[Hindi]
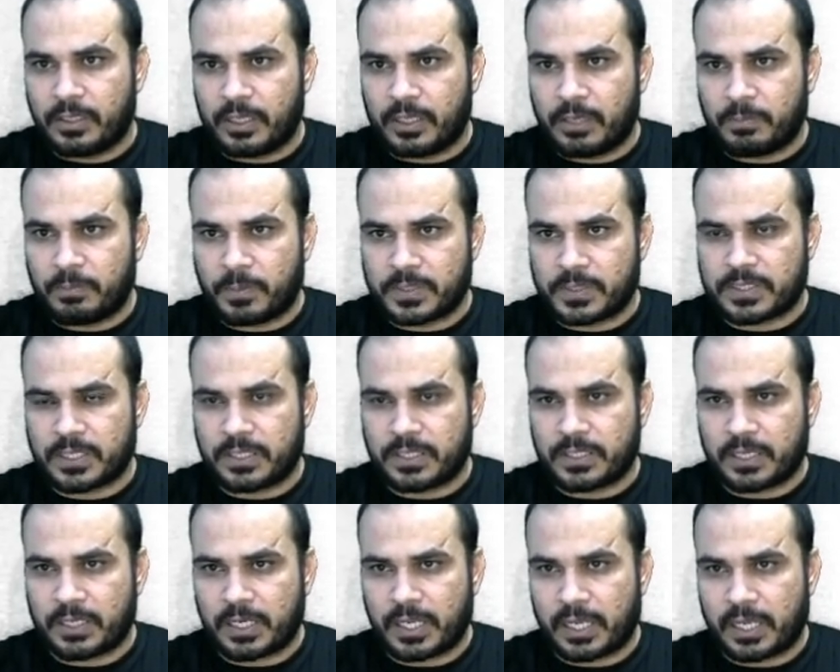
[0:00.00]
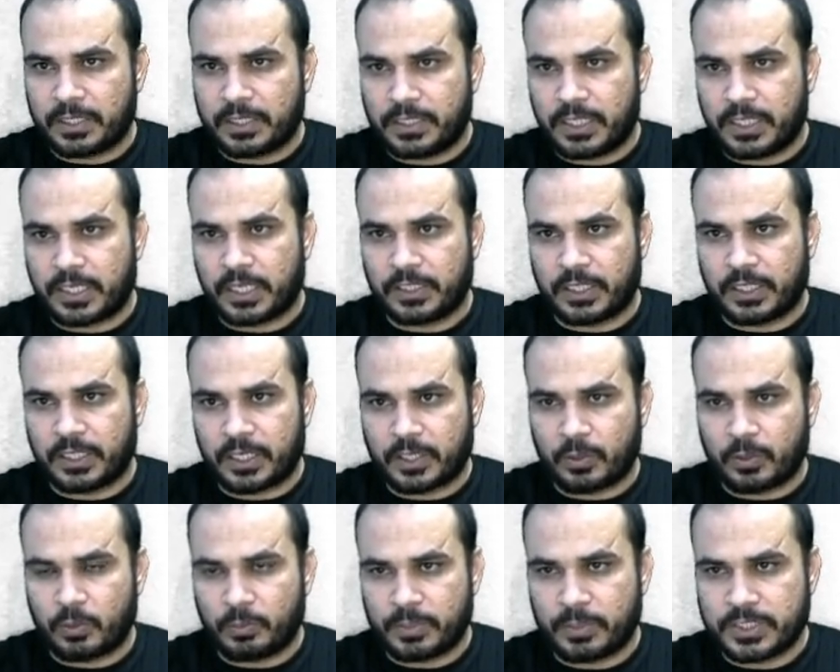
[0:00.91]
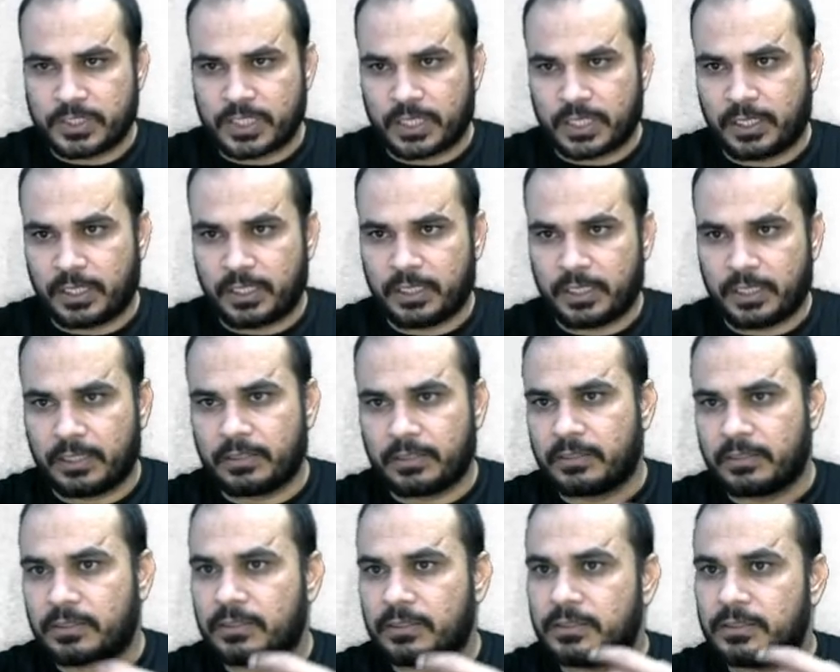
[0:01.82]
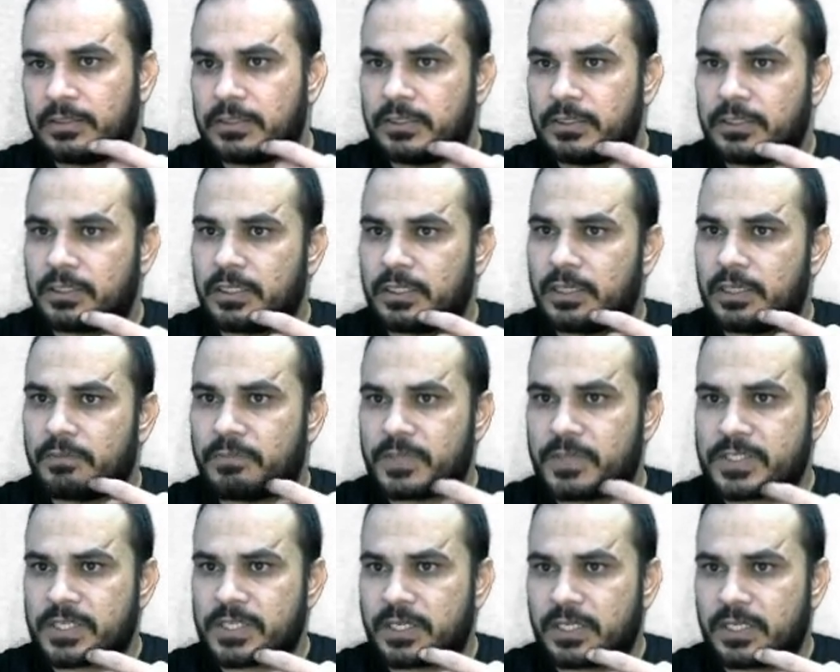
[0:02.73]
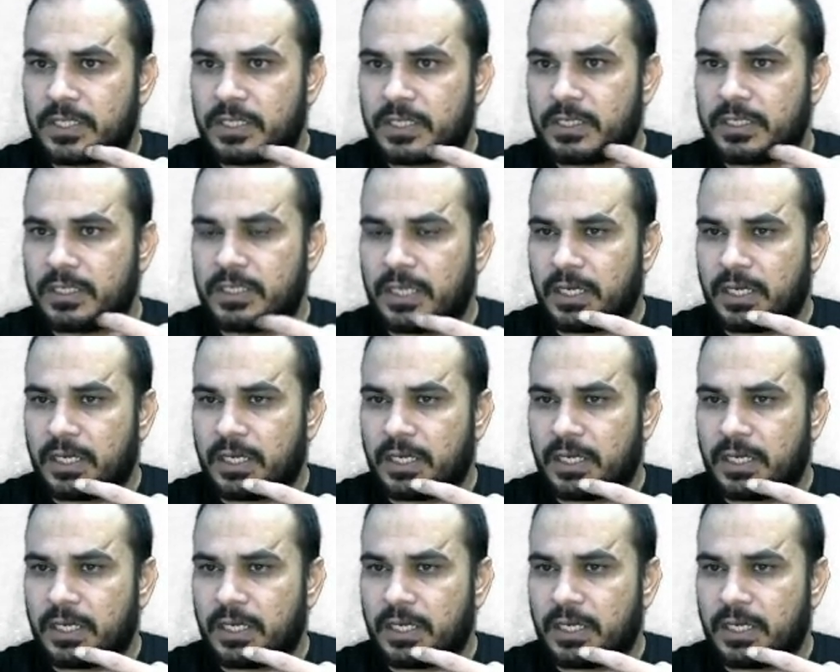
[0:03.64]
ईपी सेंटर या आदि के अंदर के रूप में जानेंगे ईपी सेंटर